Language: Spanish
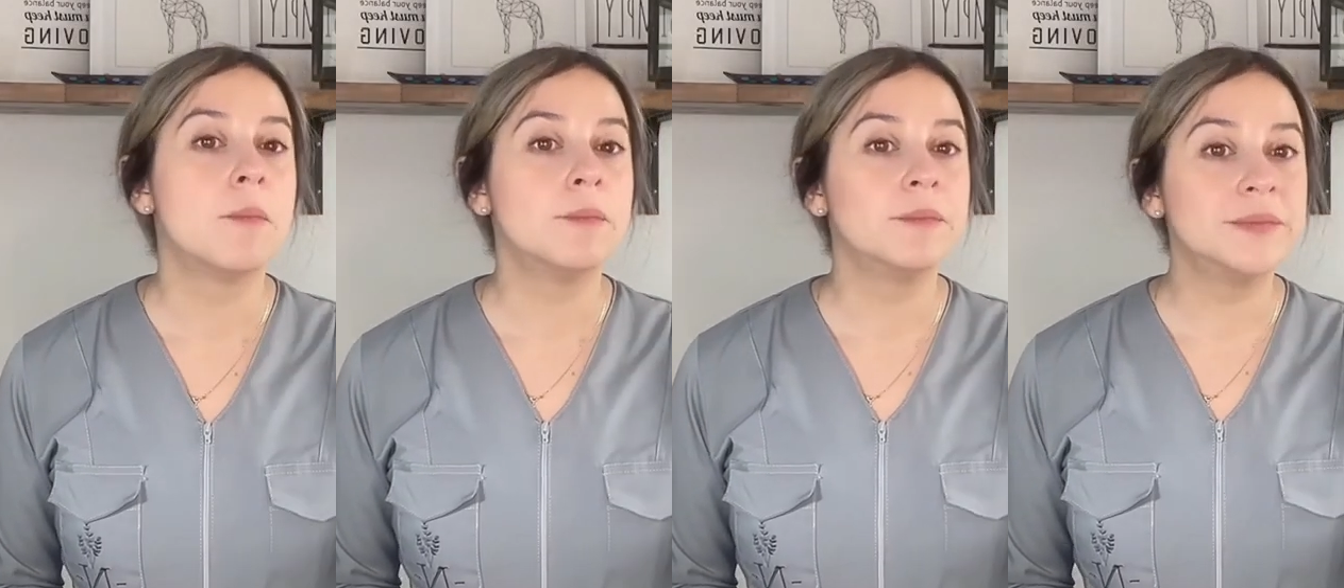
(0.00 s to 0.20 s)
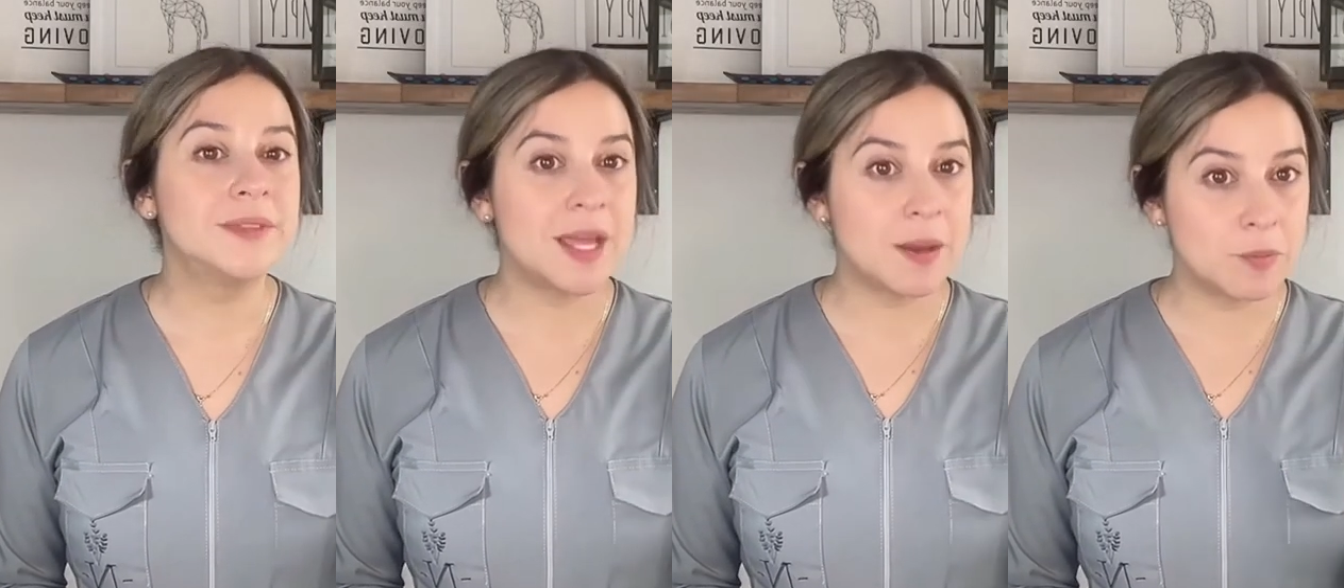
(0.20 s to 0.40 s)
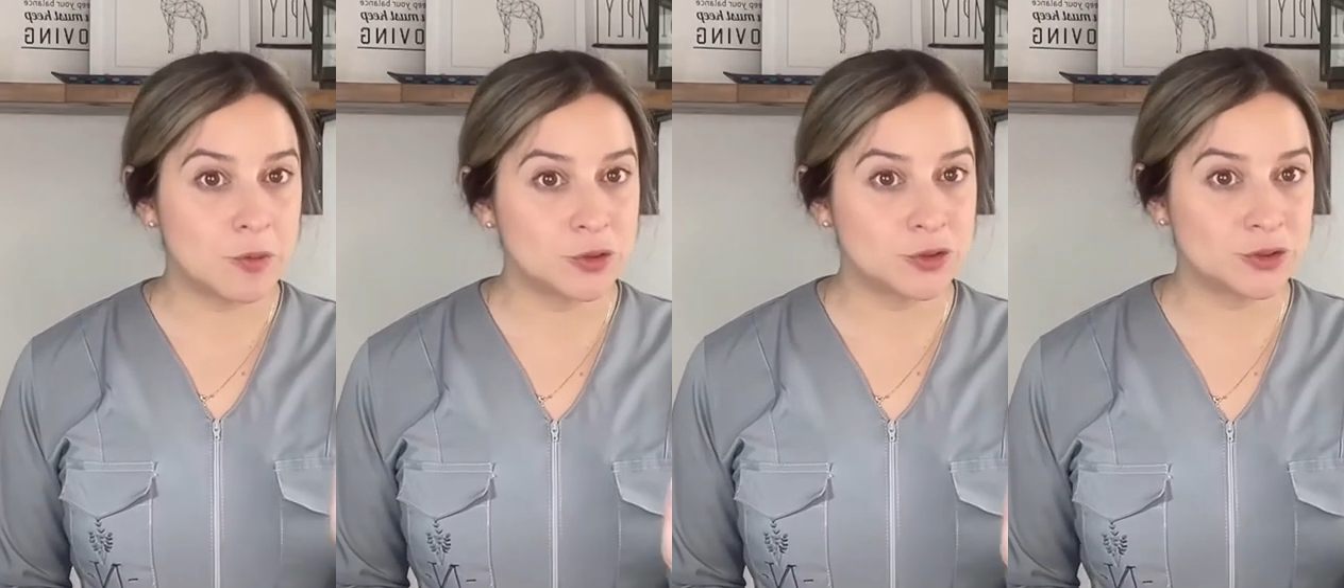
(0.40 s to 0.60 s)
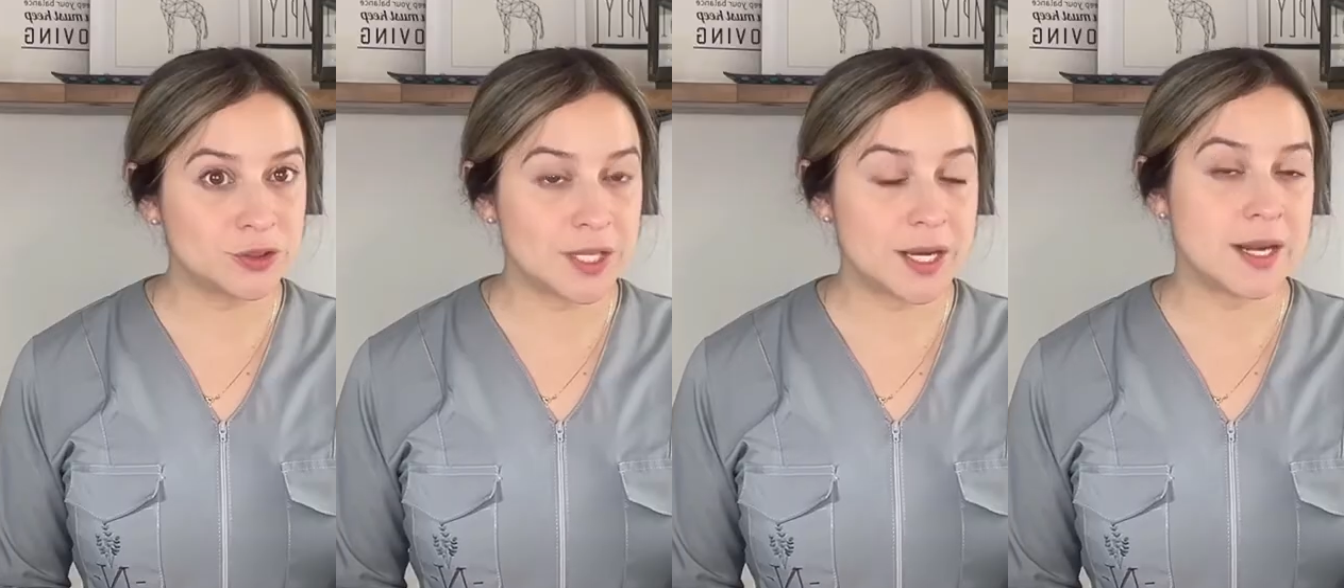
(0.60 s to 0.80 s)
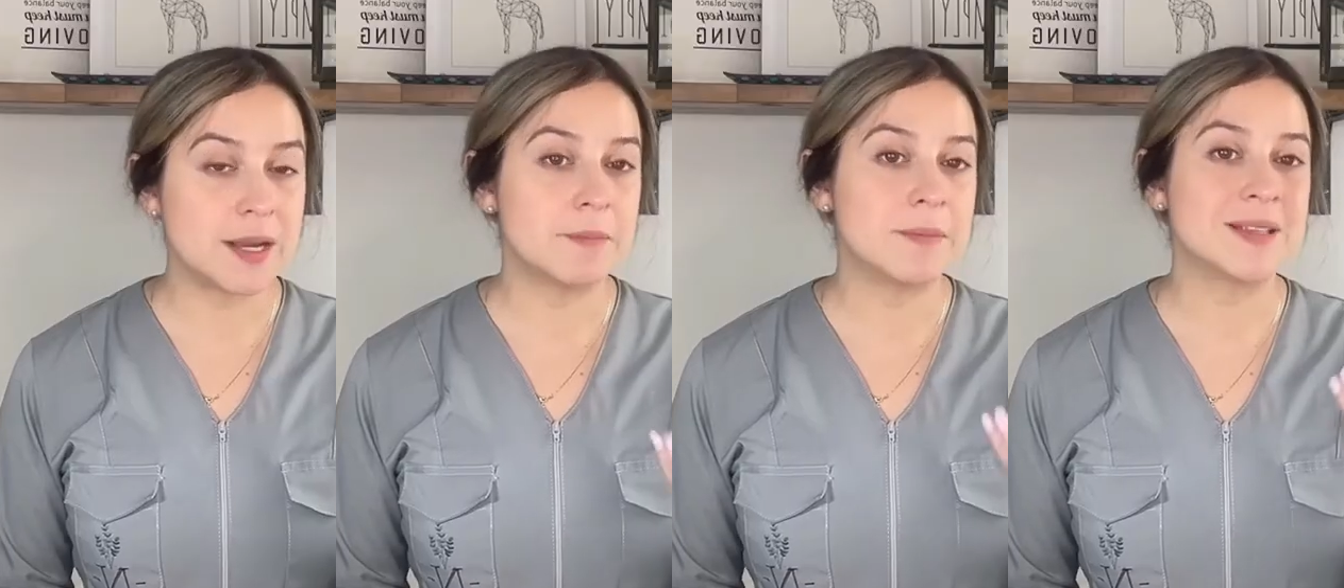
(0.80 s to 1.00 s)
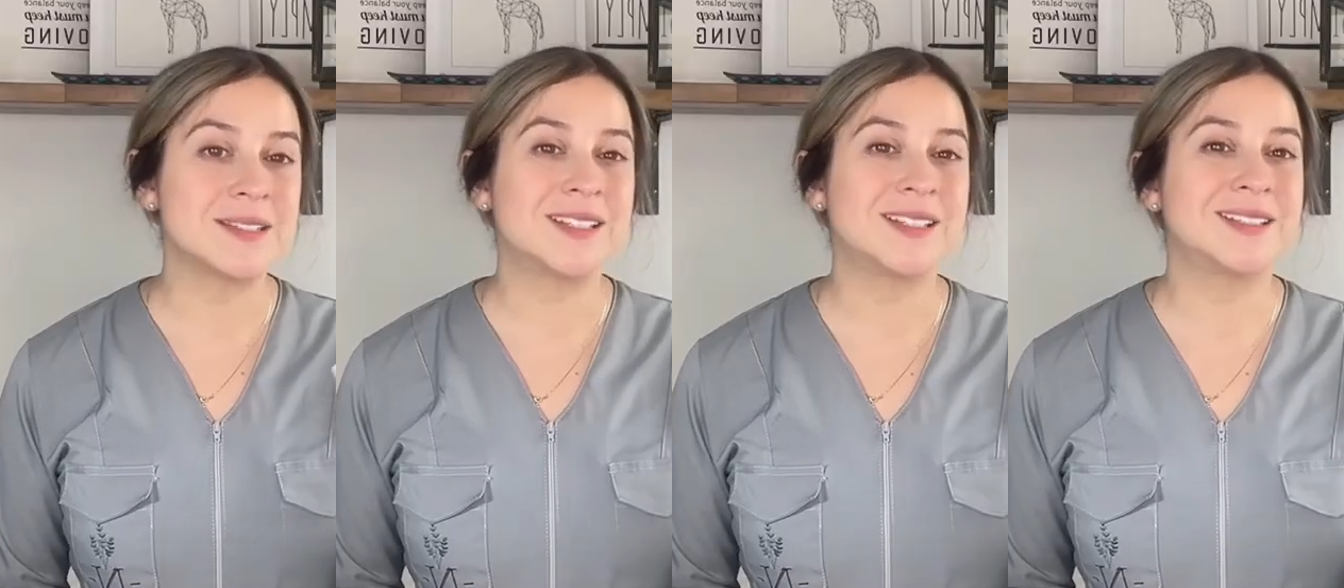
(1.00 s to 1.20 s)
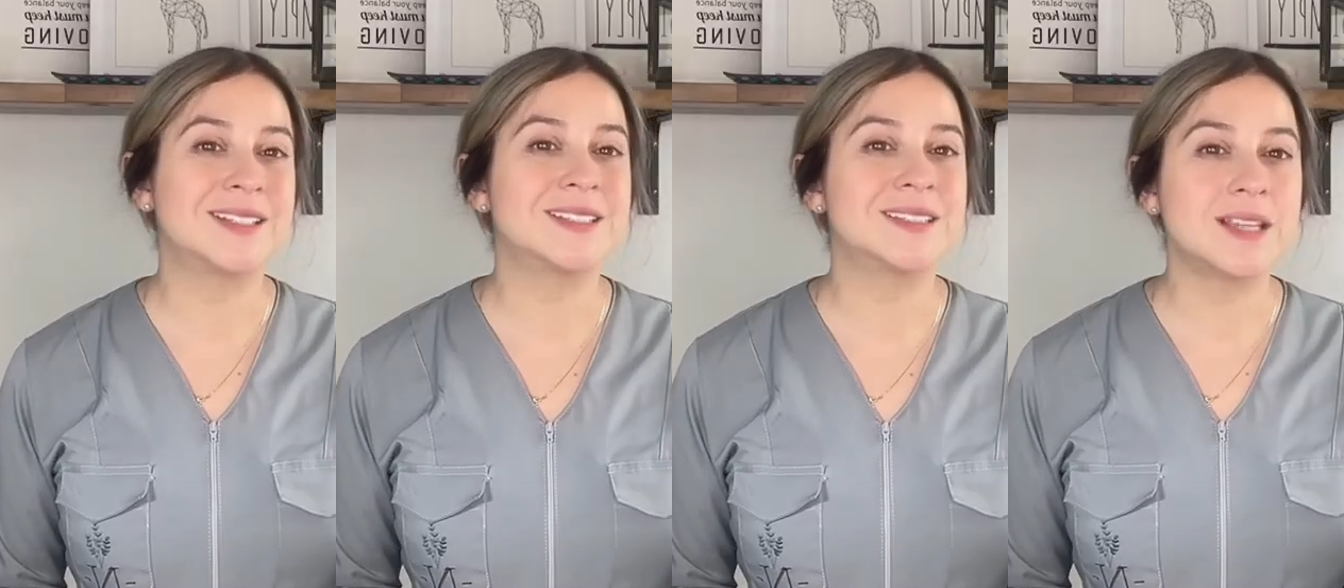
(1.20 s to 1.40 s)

demostrar en pacientes